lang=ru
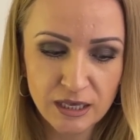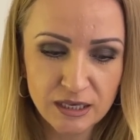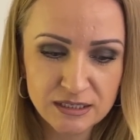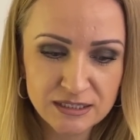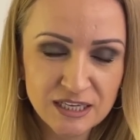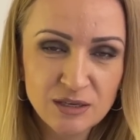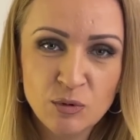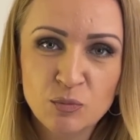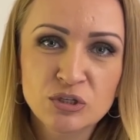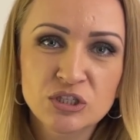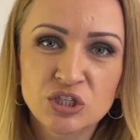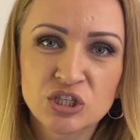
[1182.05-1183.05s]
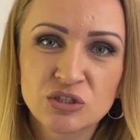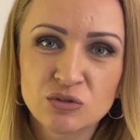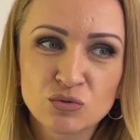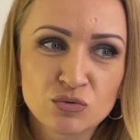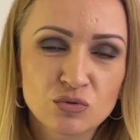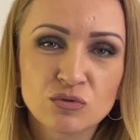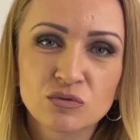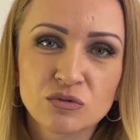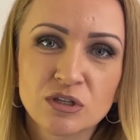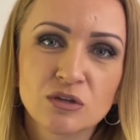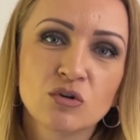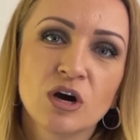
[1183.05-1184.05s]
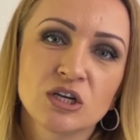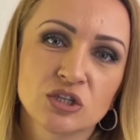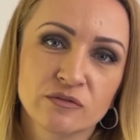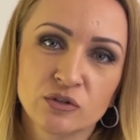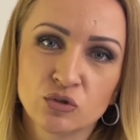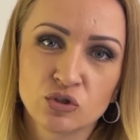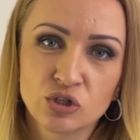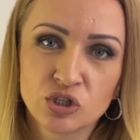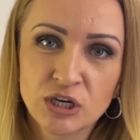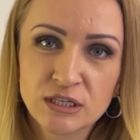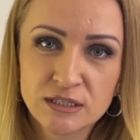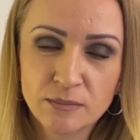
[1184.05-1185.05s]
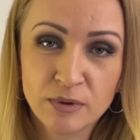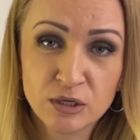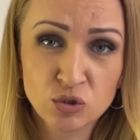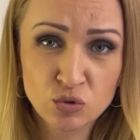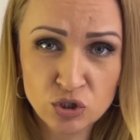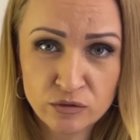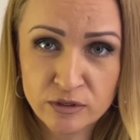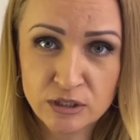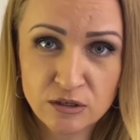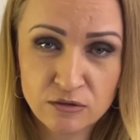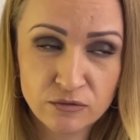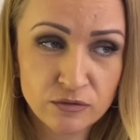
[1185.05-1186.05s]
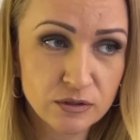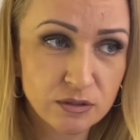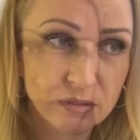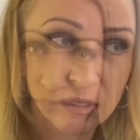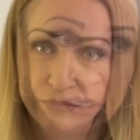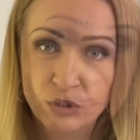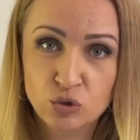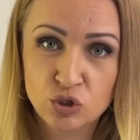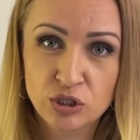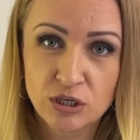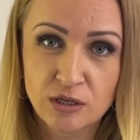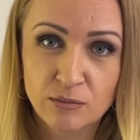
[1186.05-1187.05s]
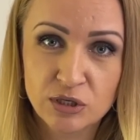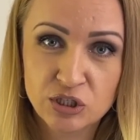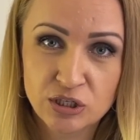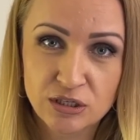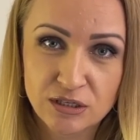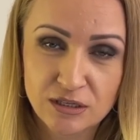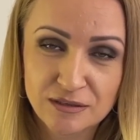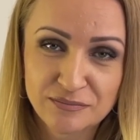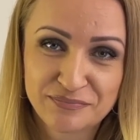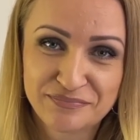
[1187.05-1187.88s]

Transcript: За ними просто ну, надо ухаживать очень часто, просушивать их в сушильной машине, да,